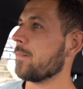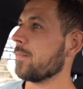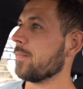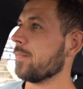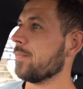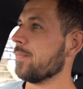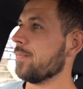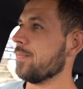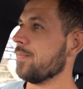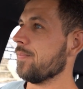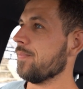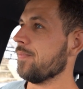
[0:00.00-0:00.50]

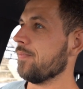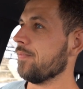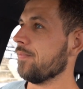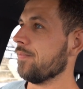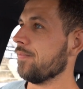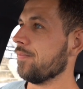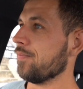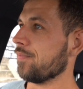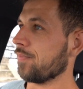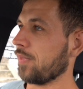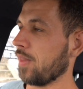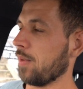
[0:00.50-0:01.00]

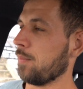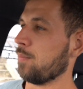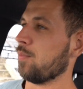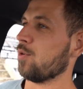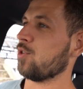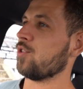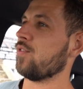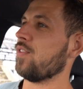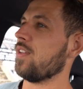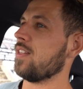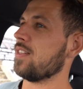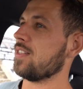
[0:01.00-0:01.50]
Mm,
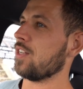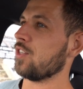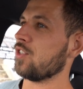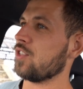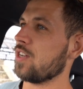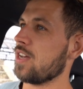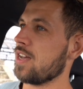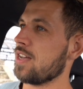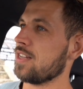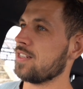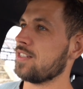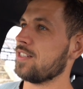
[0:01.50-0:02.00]
poświęca
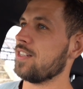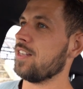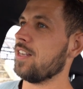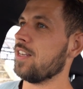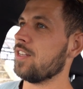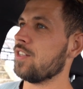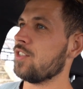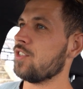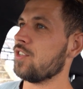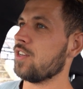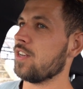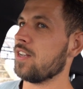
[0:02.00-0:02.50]
czas,
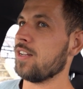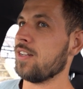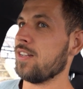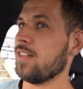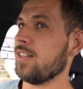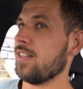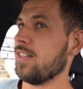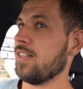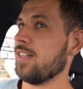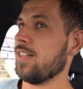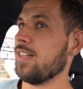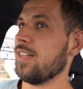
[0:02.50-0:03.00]
jedzie
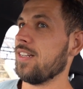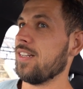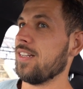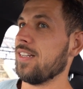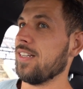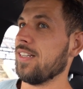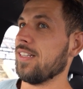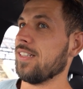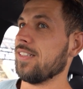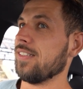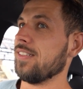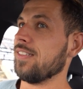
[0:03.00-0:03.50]

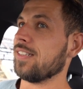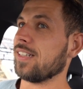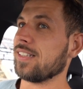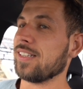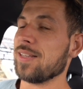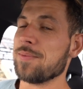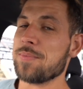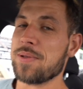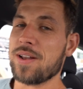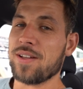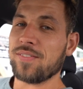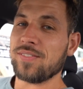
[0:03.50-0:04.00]
i tak
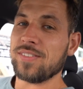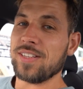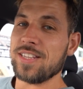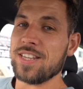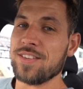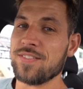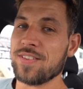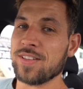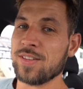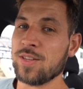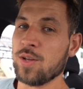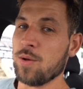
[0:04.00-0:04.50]
naprawdę
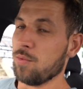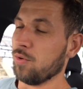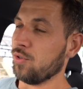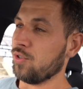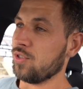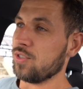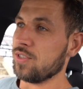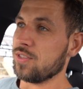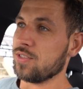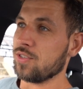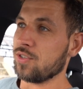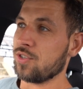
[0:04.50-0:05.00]
nie wiadomo,
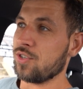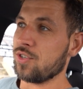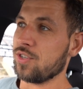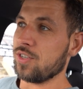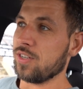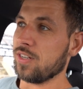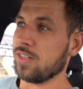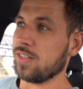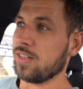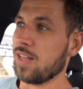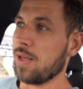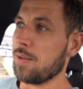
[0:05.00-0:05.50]
czy coś
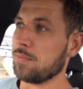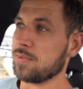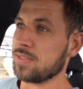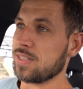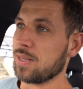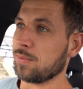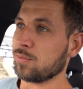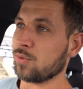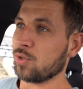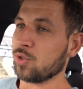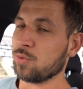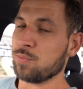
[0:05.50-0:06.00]
się tam
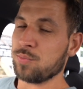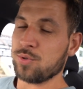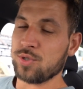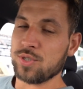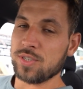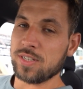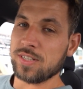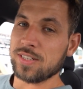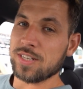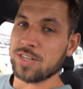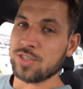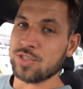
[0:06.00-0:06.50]
stamtąd
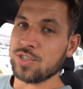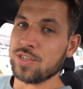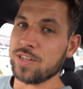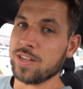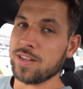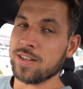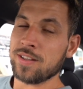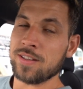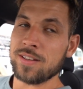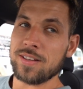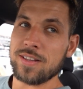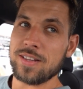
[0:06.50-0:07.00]
przygna, czy
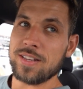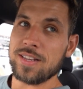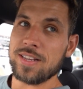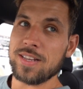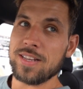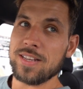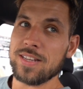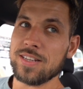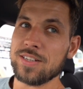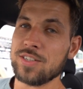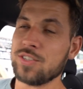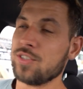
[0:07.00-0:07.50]
nie.
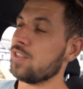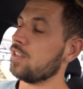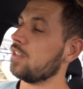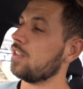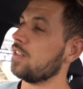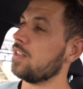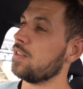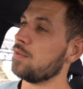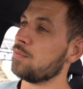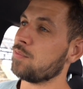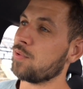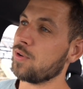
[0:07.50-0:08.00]

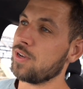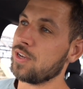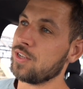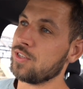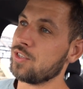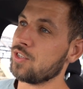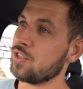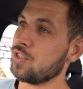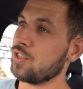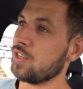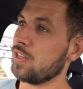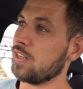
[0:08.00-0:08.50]
Czy
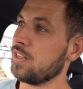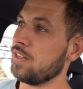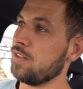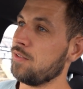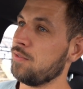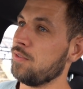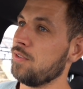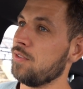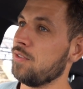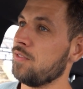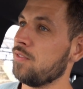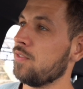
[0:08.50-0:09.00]
pojedzie się
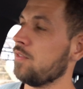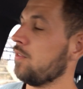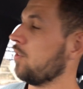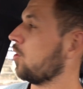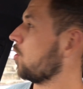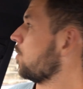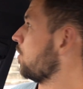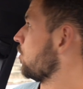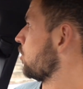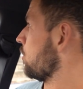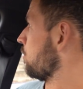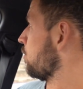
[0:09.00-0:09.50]
i, i to
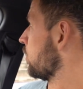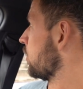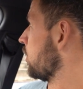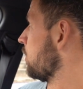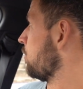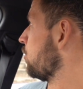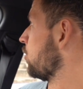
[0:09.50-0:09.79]
będzie pusty